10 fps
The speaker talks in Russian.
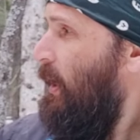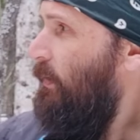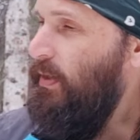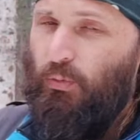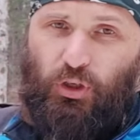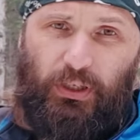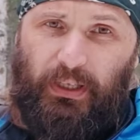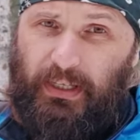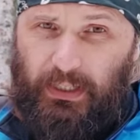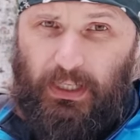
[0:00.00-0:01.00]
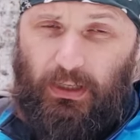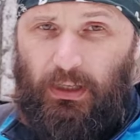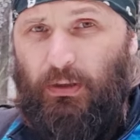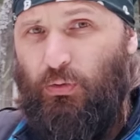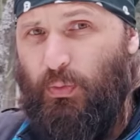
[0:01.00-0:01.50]
вы можете найти
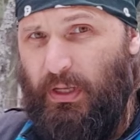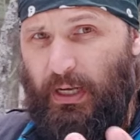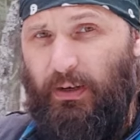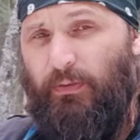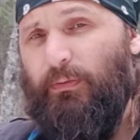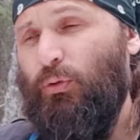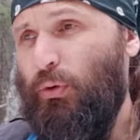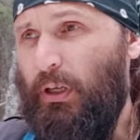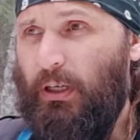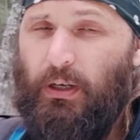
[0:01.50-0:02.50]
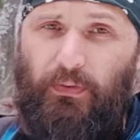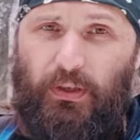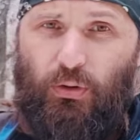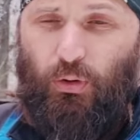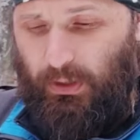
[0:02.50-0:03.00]
у меня в других
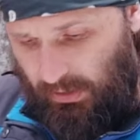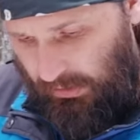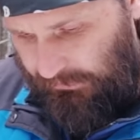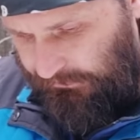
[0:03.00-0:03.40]
видеороликах.